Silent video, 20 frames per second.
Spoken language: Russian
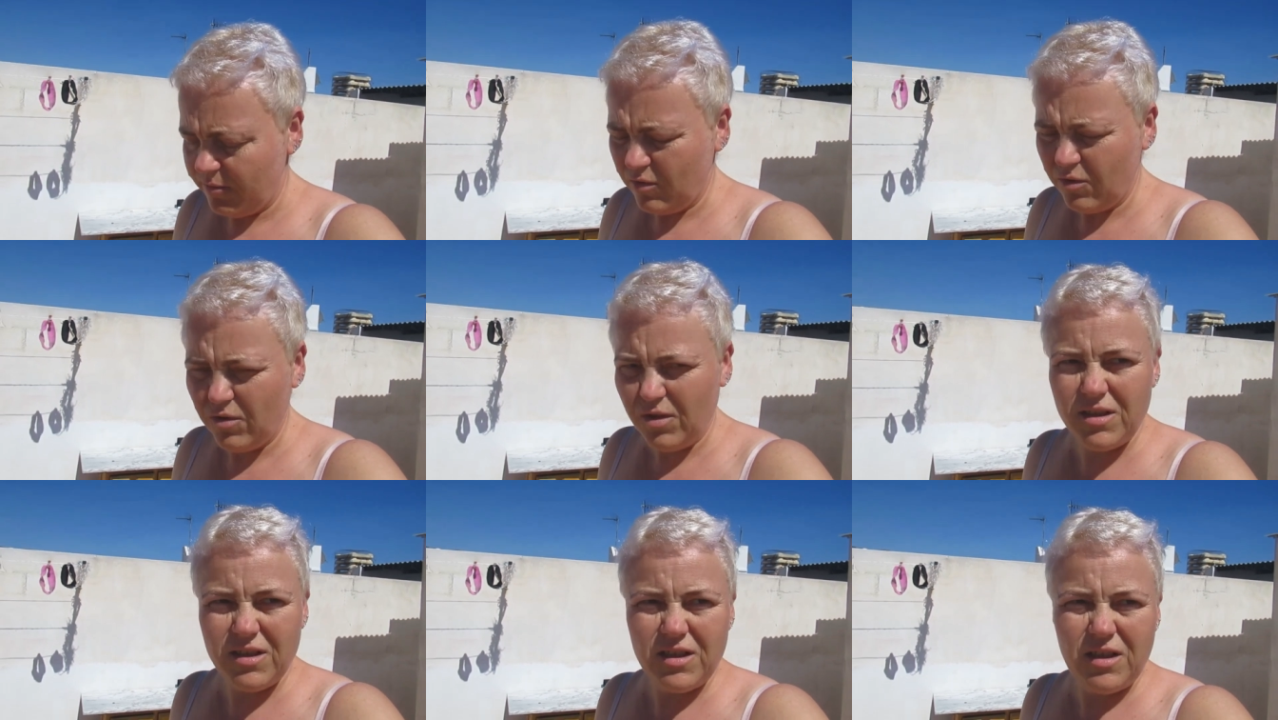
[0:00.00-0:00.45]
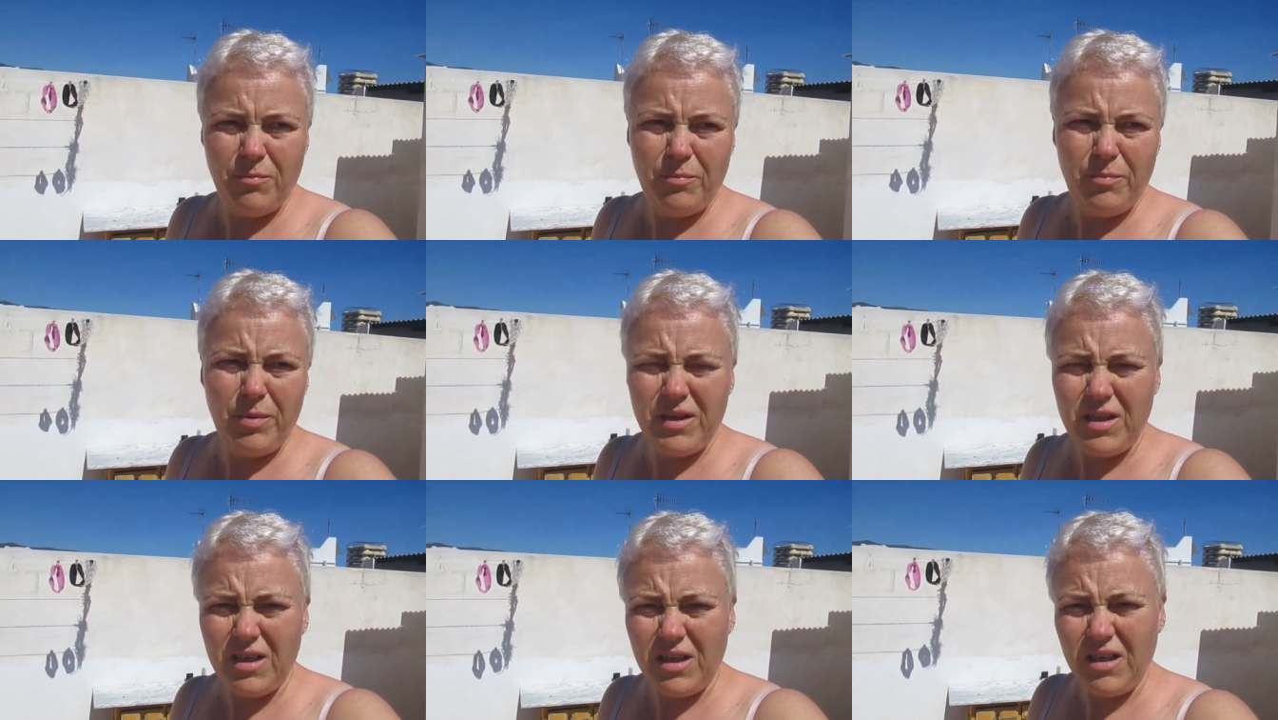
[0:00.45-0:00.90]
У нас там
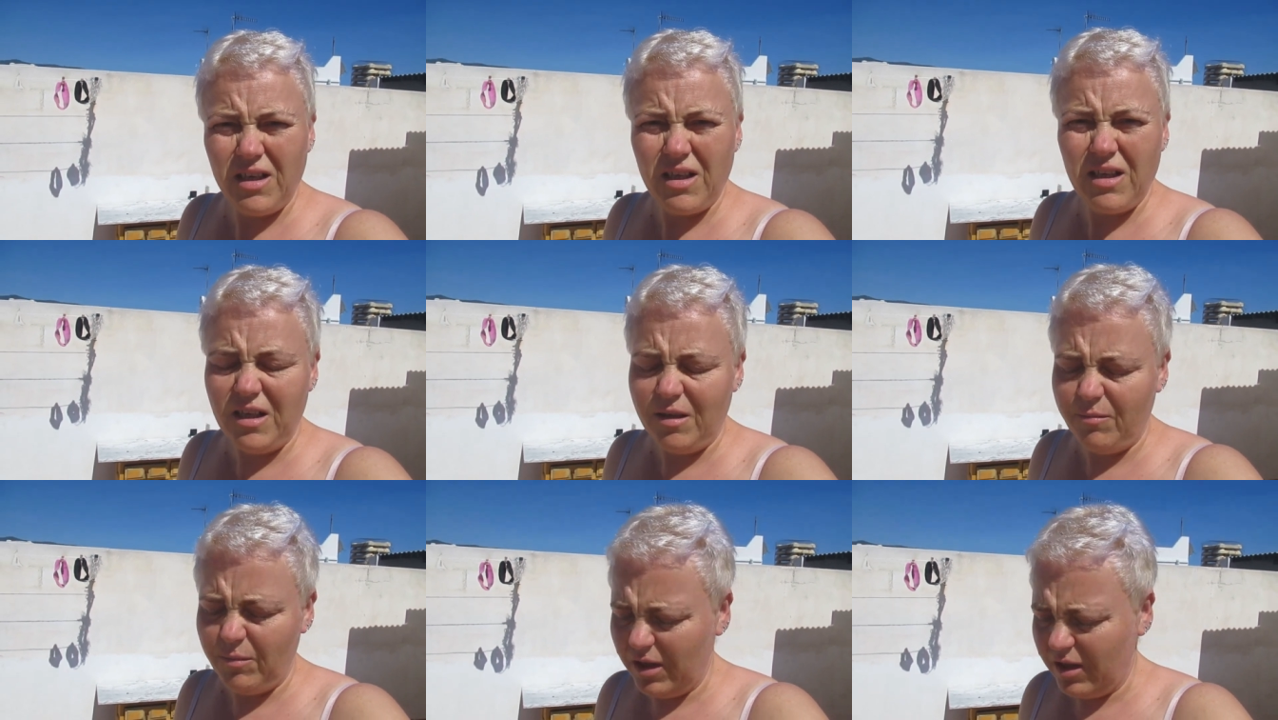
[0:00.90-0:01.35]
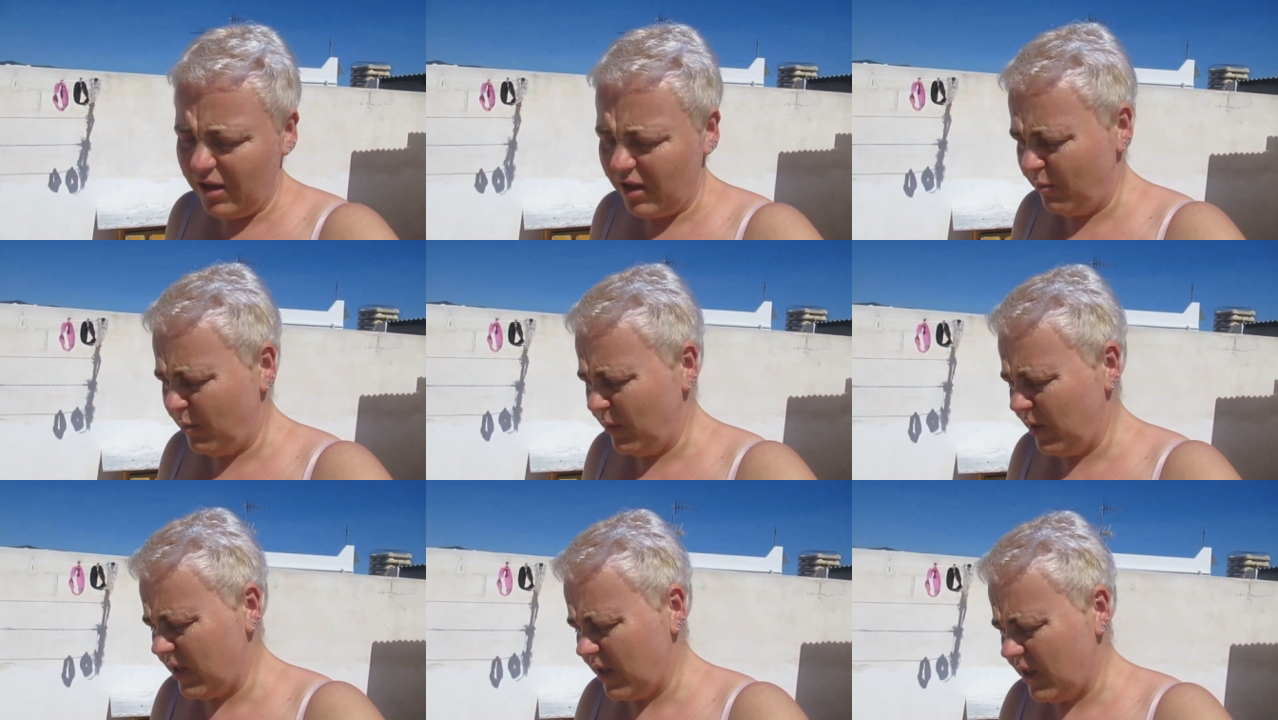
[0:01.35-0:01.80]
полтора
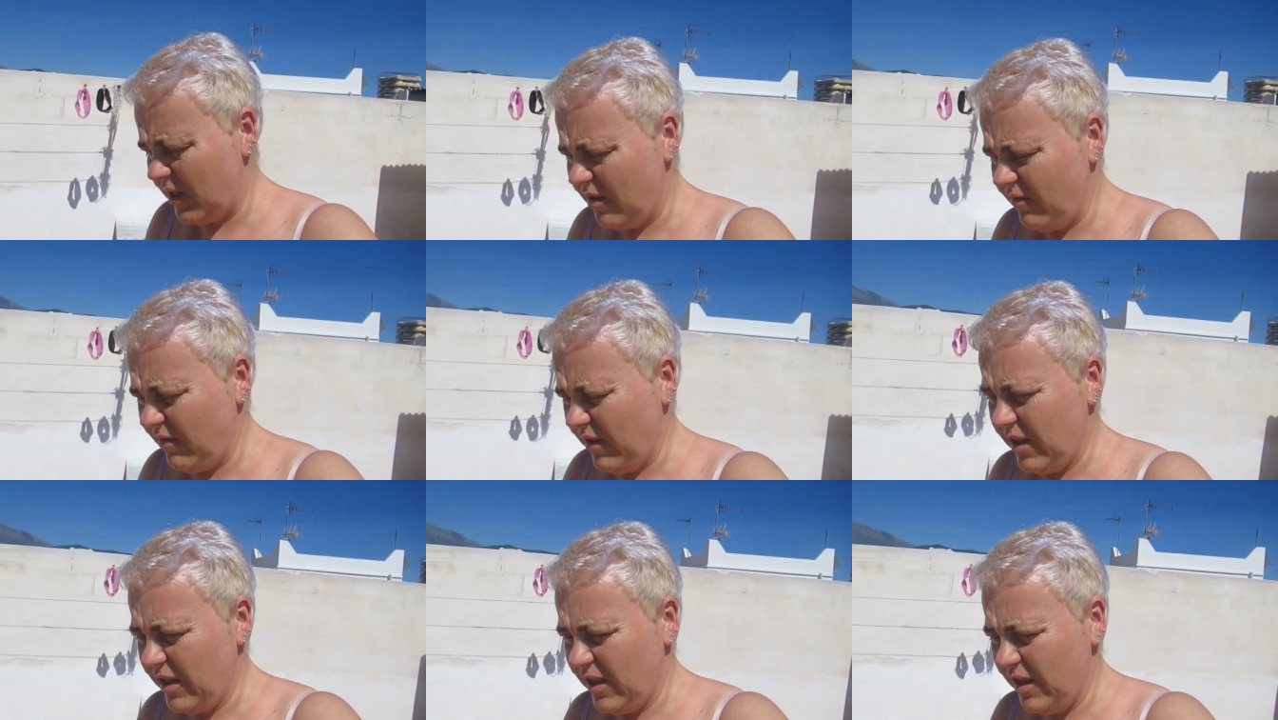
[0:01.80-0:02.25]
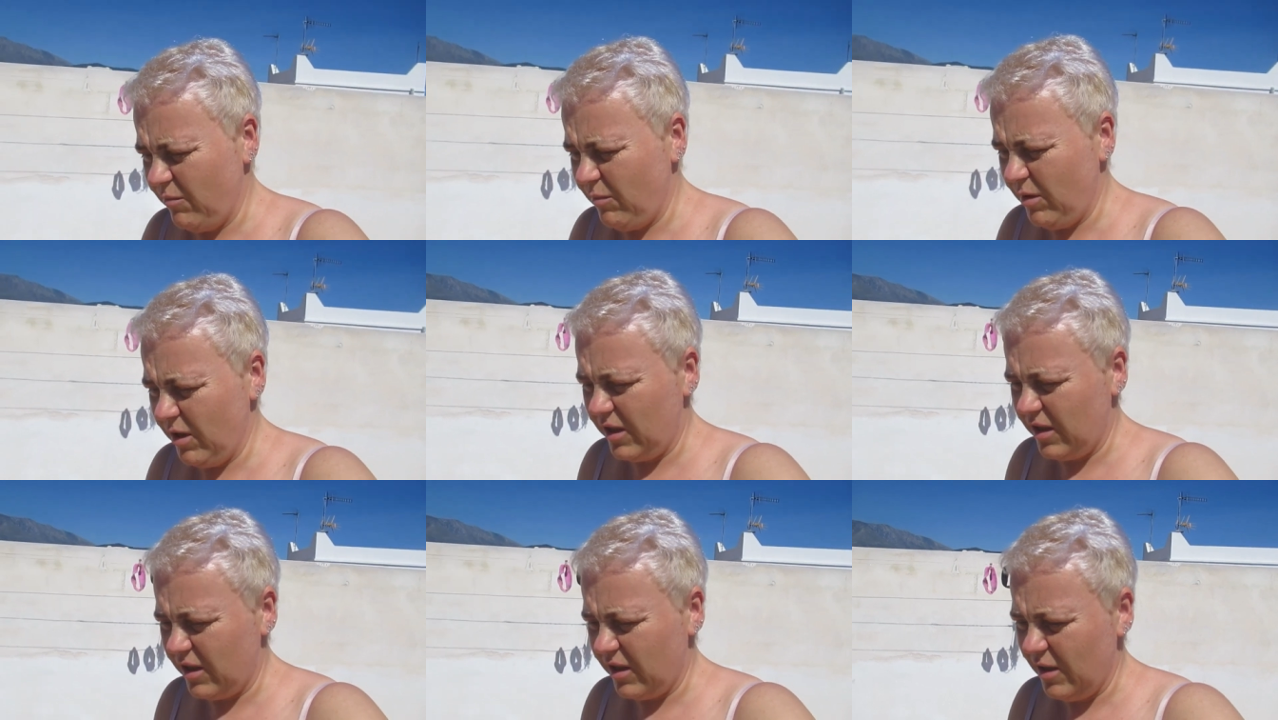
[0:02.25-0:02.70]
километра, полтора-два
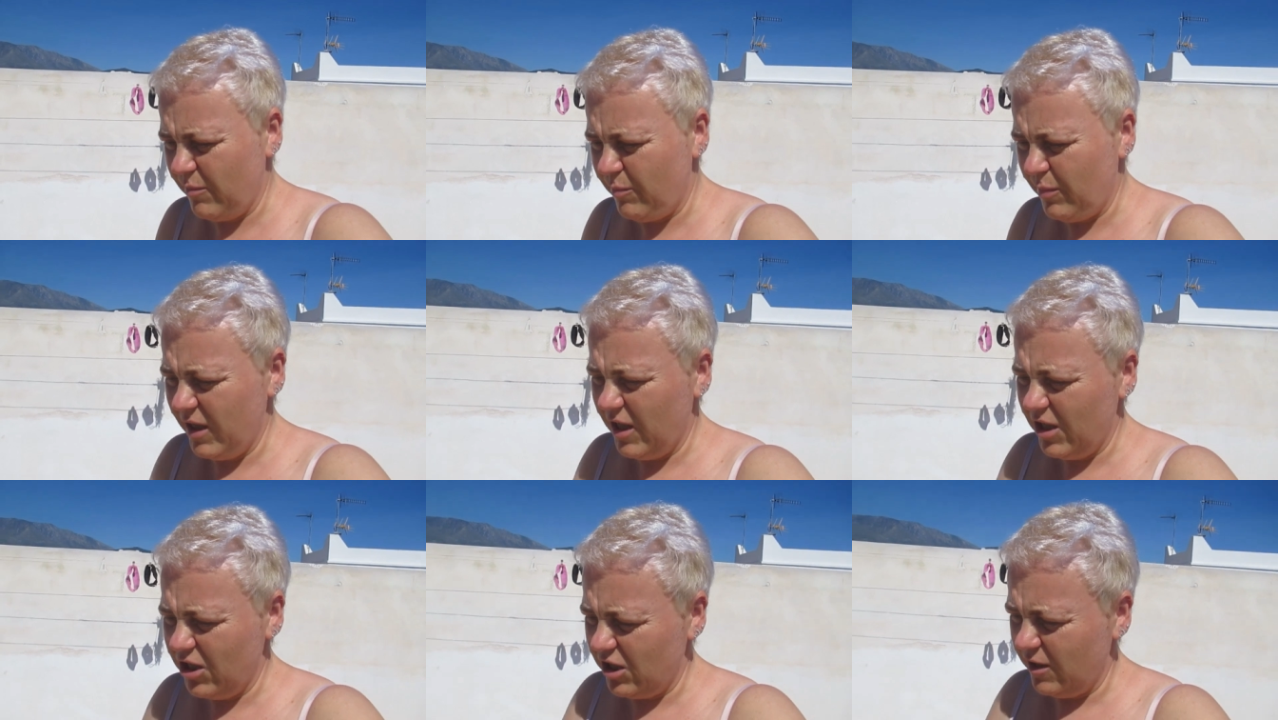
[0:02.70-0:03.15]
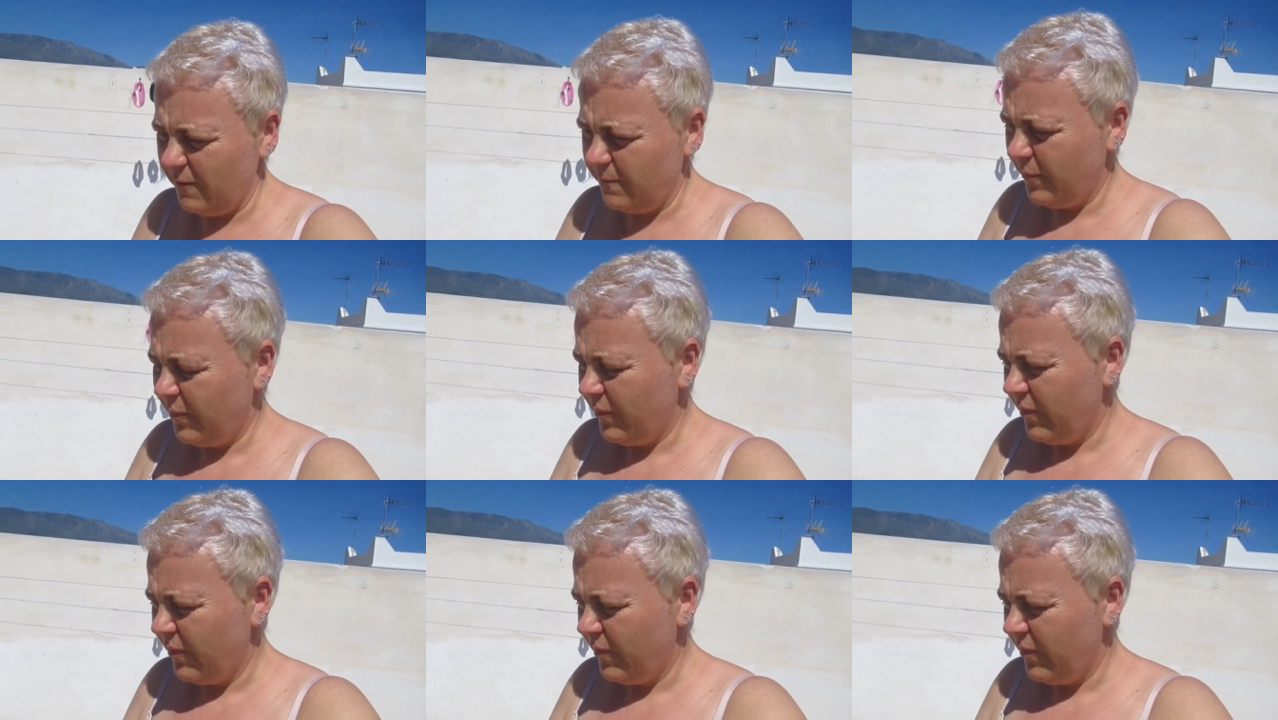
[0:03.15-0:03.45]
километра до пляжа.